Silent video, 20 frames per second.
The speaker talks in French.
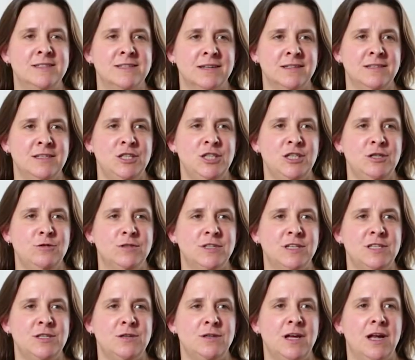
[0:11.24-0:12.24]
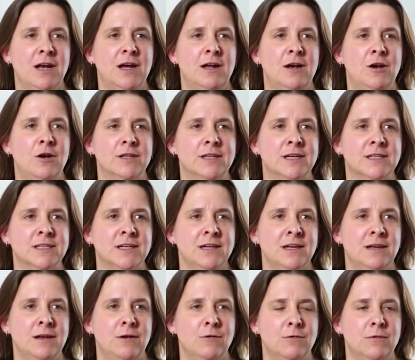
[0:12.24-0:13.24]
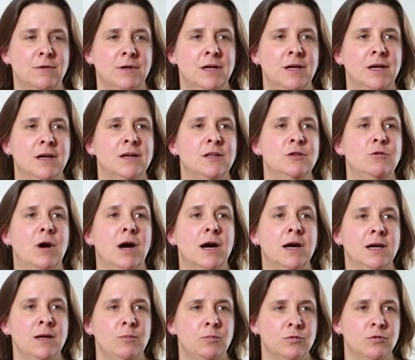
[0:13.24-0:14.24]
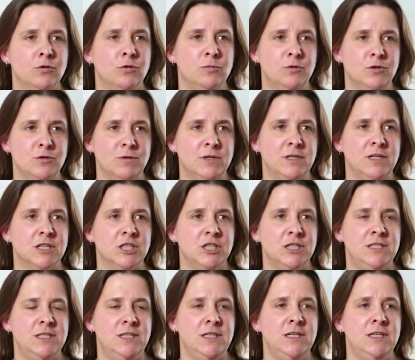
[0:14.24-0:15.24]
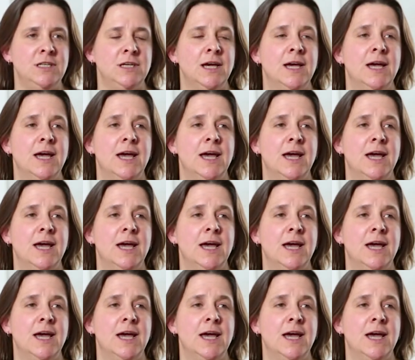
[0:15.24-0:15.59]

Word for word: stratégie nutritionnelle lors d'un triathlon doit répondre aux besoins énergétiques,